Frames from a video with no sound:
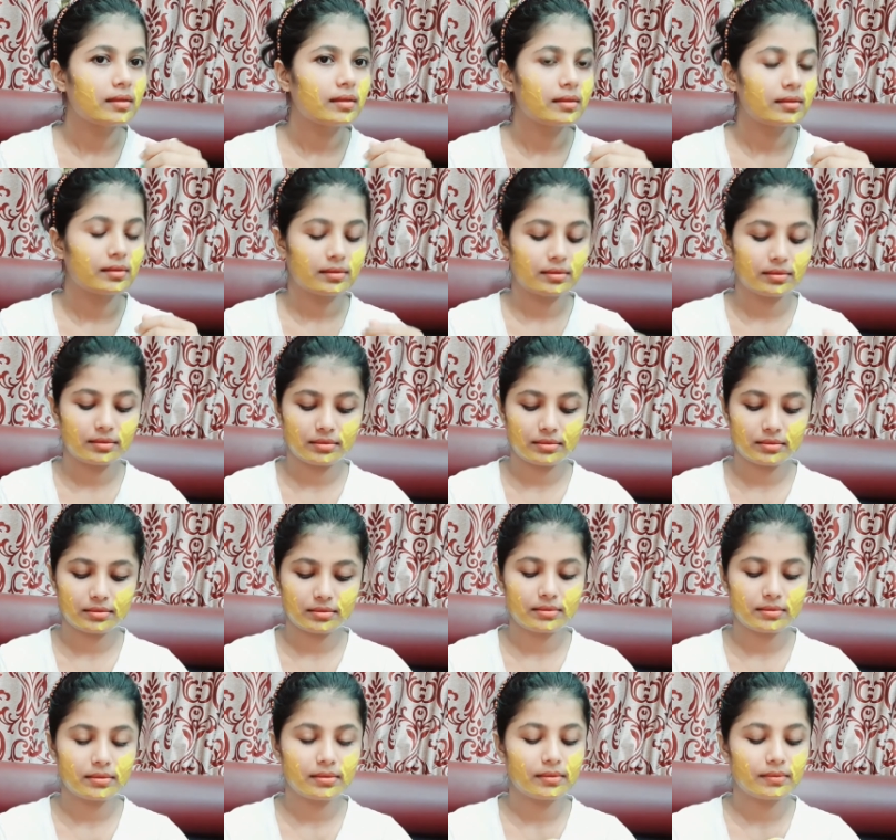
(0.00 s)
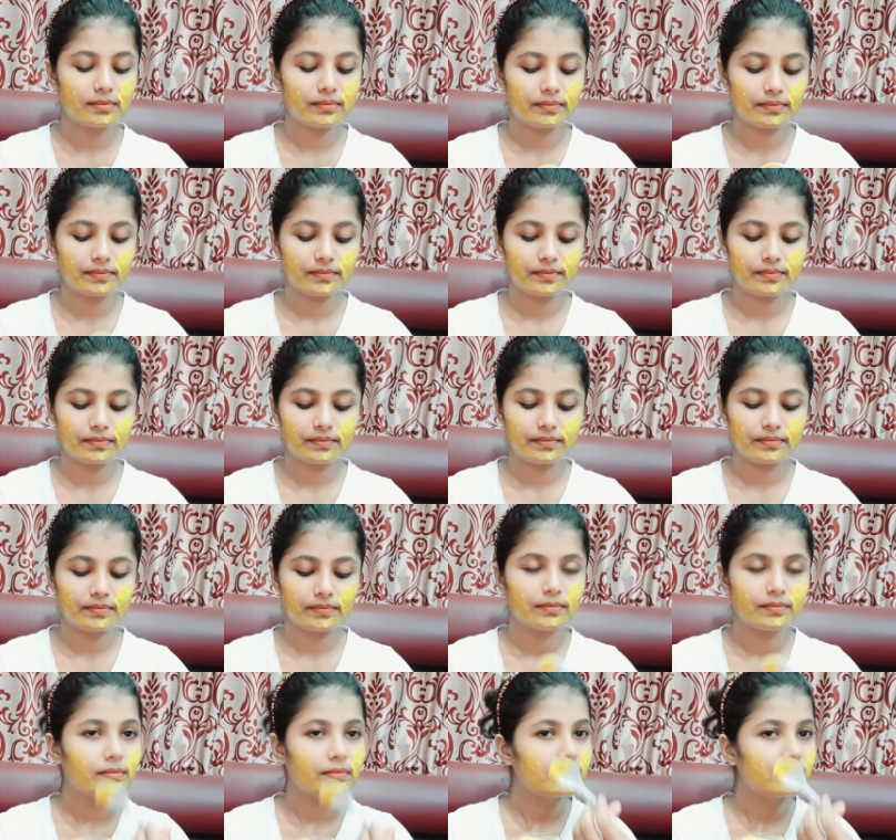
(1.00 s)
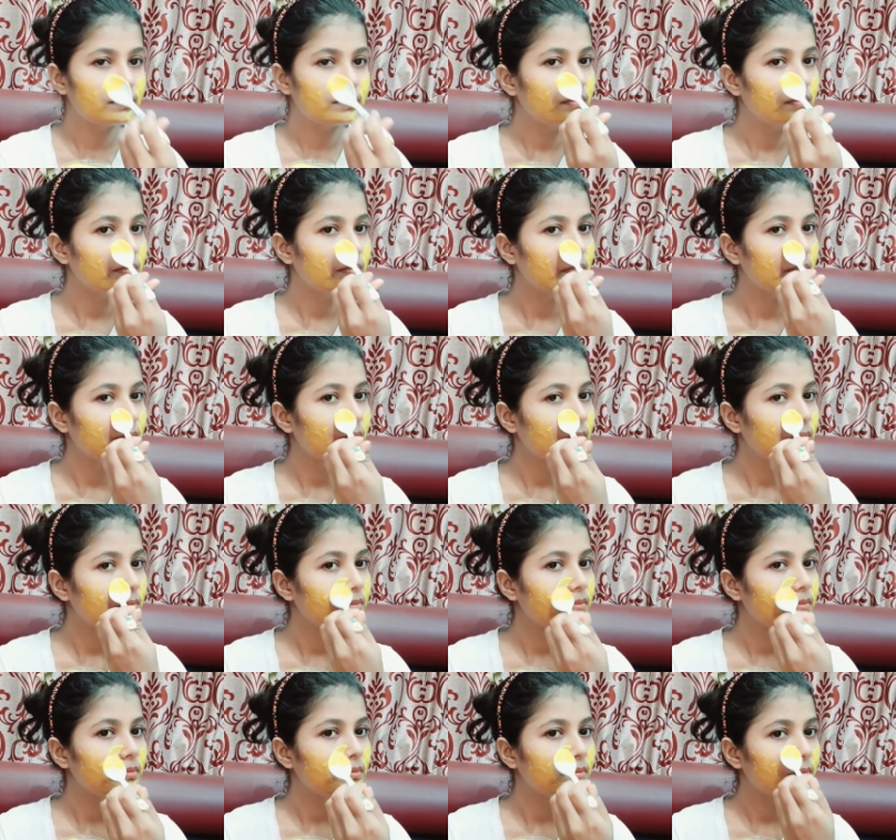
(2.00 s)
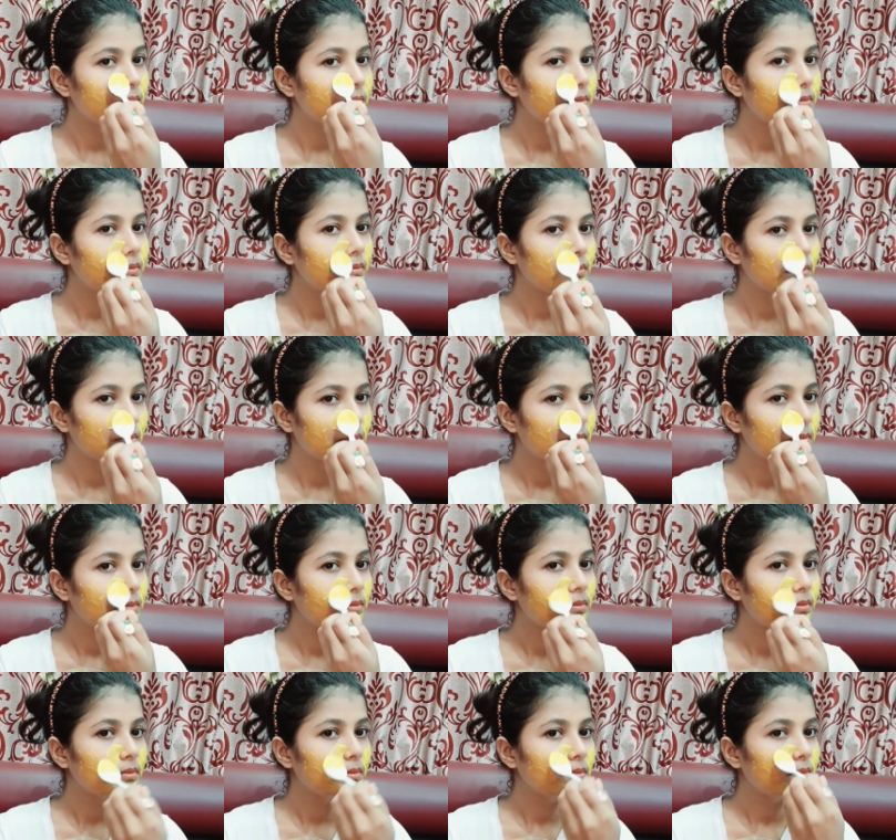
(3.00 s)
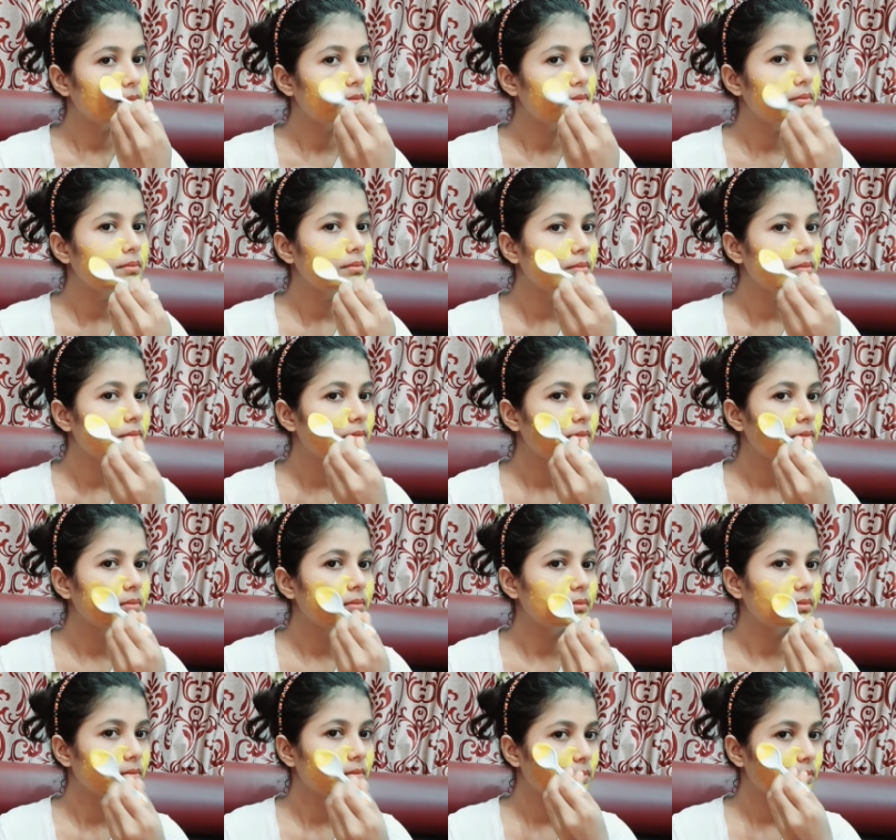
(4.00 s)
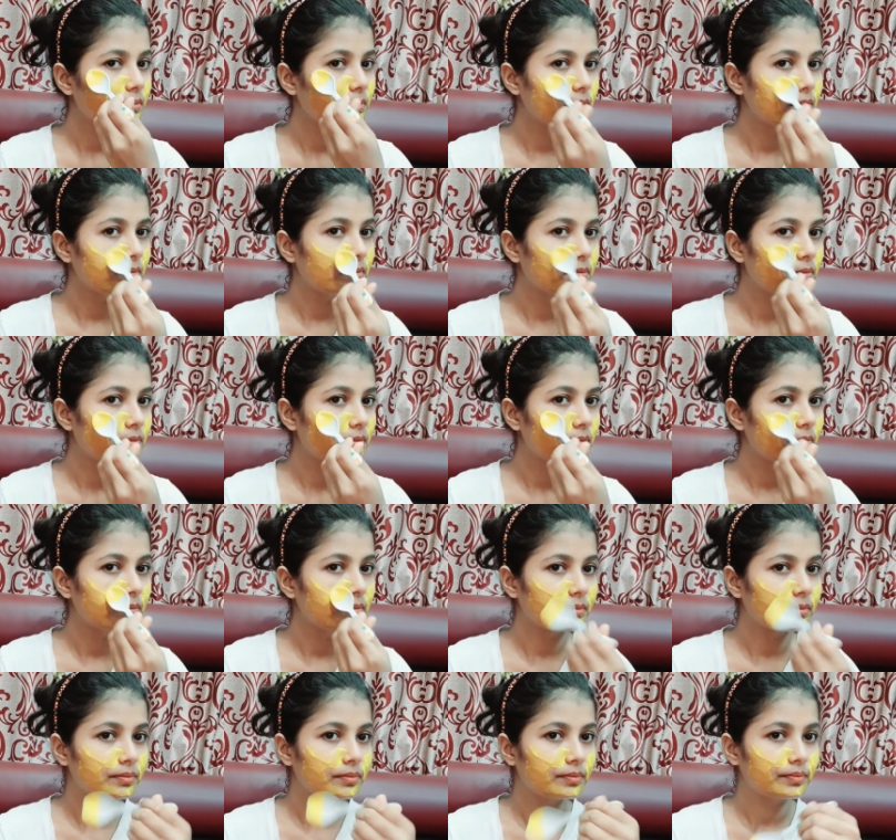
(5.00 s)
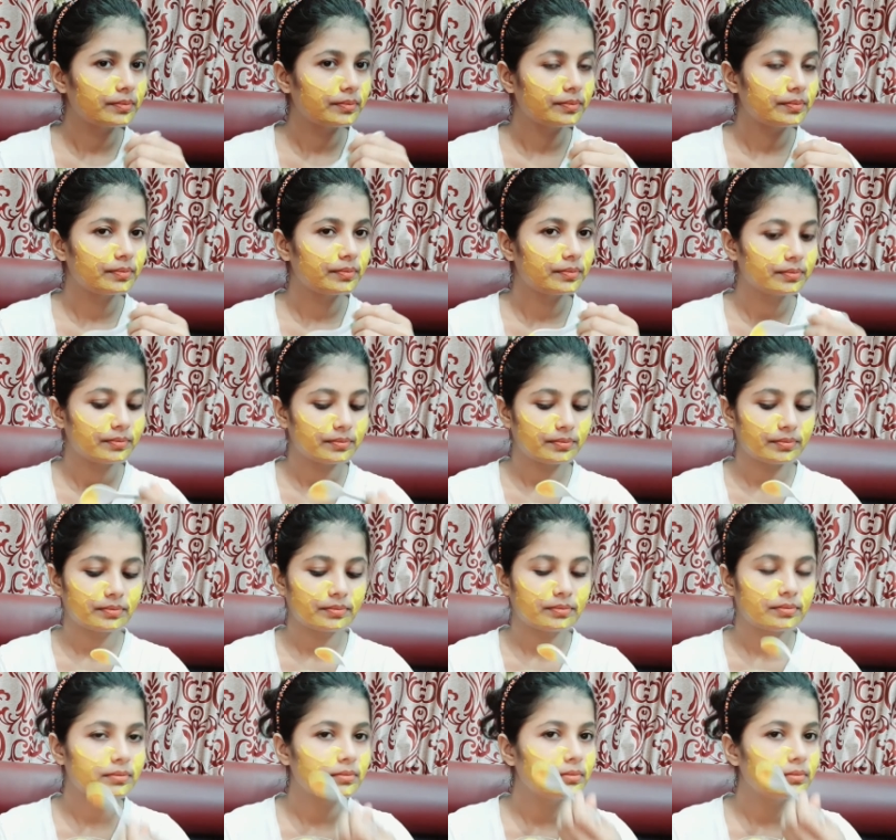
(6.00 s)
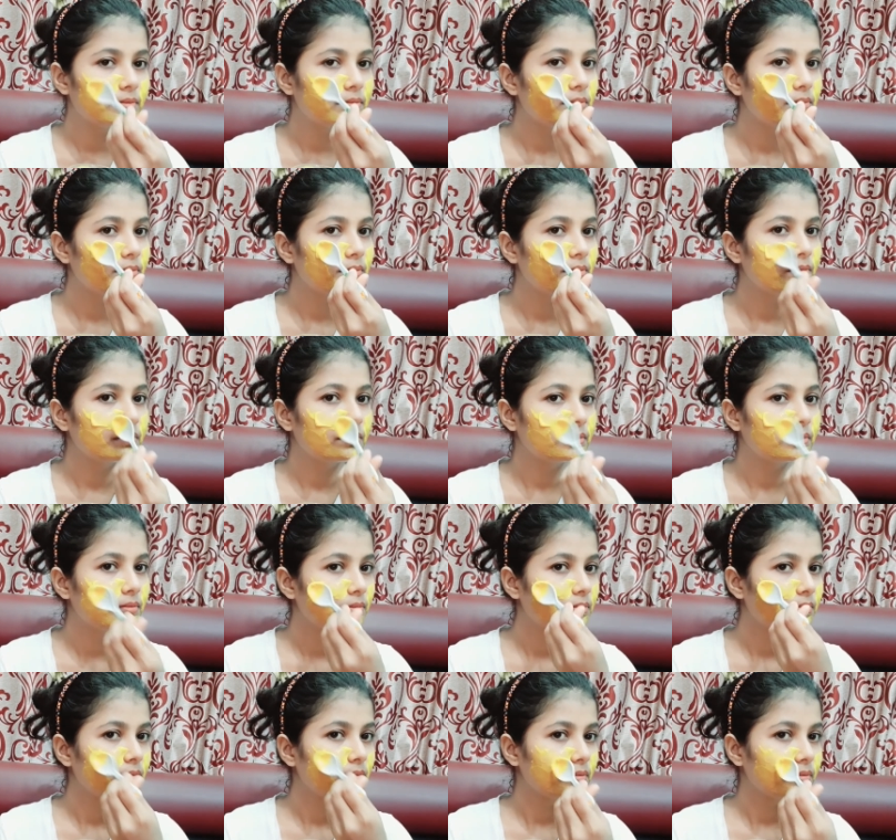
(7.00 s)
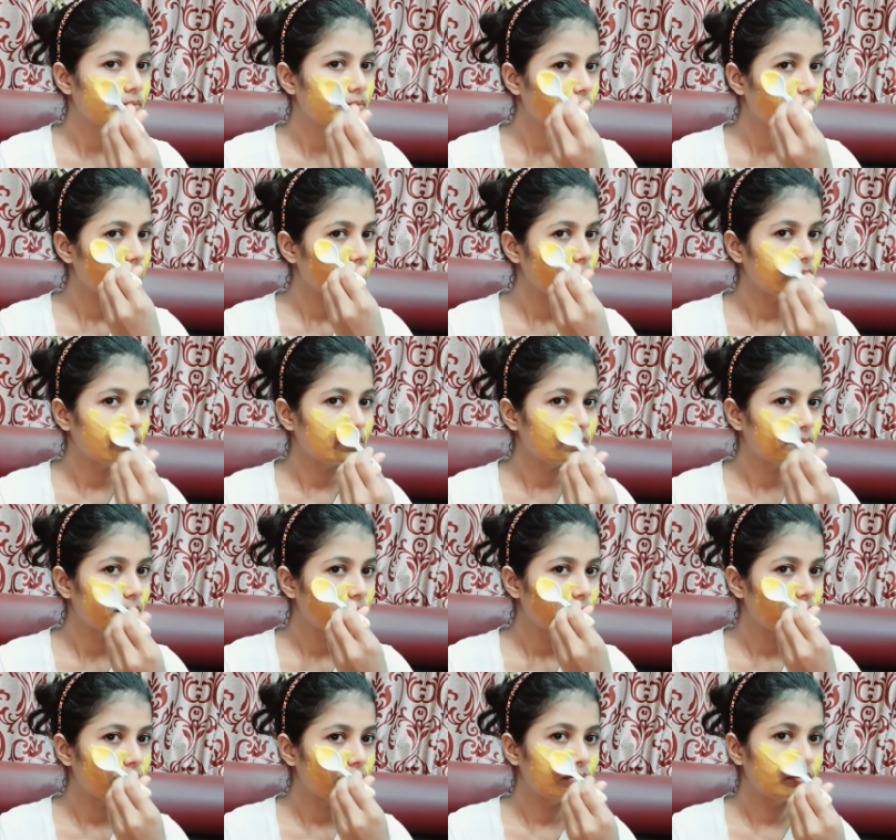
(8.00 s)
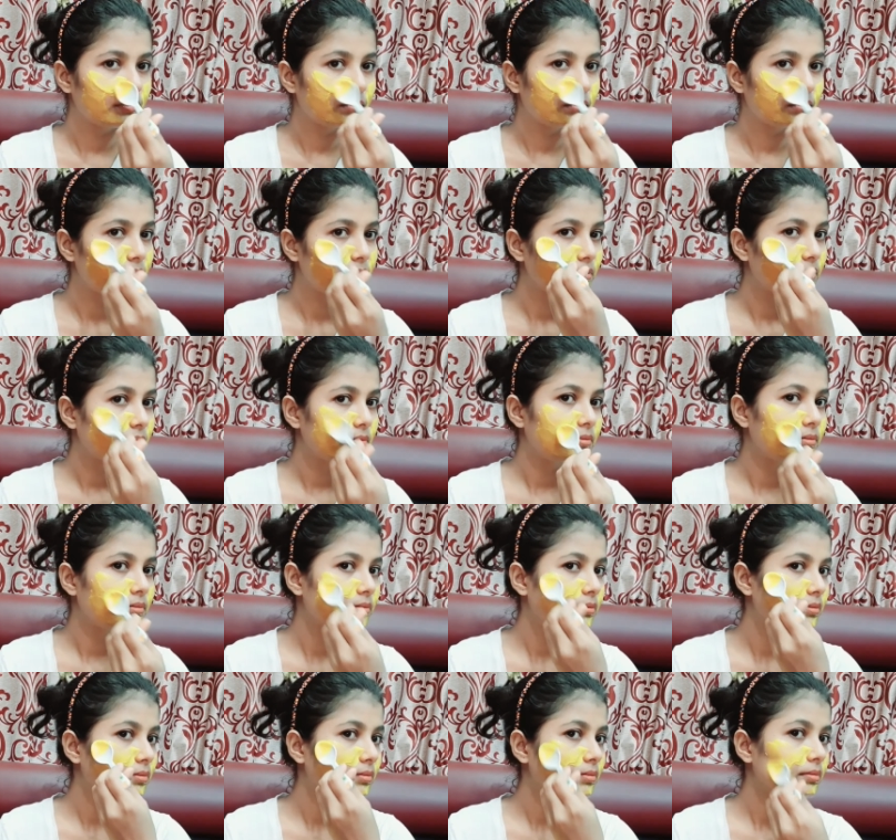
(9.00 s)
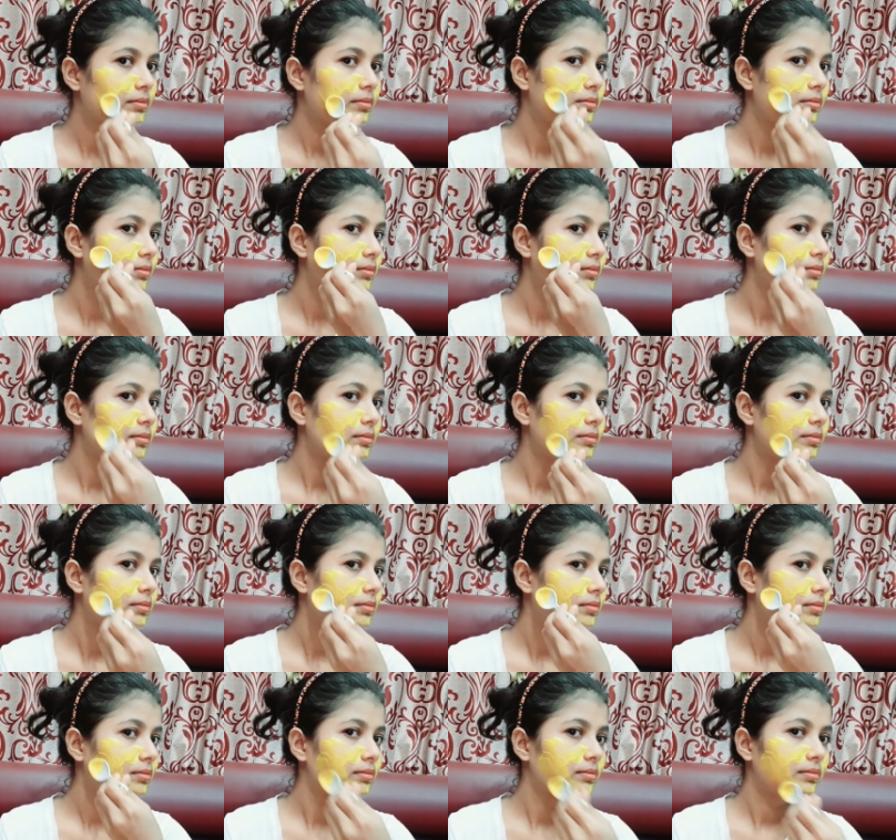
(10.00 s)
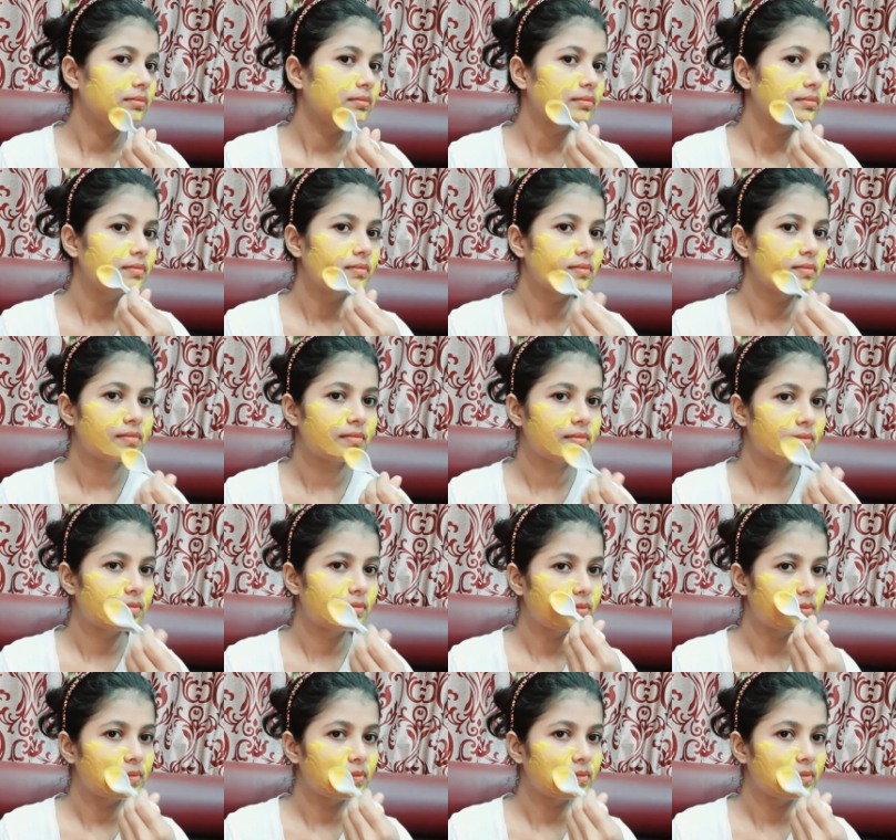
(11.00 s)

তো আমি এখানে নিয়ে নিয়েছি বেসন বেসন আমাদের স্কিনকে পরিষ্কার করতে সাহায্য করে খুব ভালো করে ক্লিন করে এবং নিয়ে নিয়েছি হলুদ হলুদ আমাদের স্কিনকে ব্রাইট করে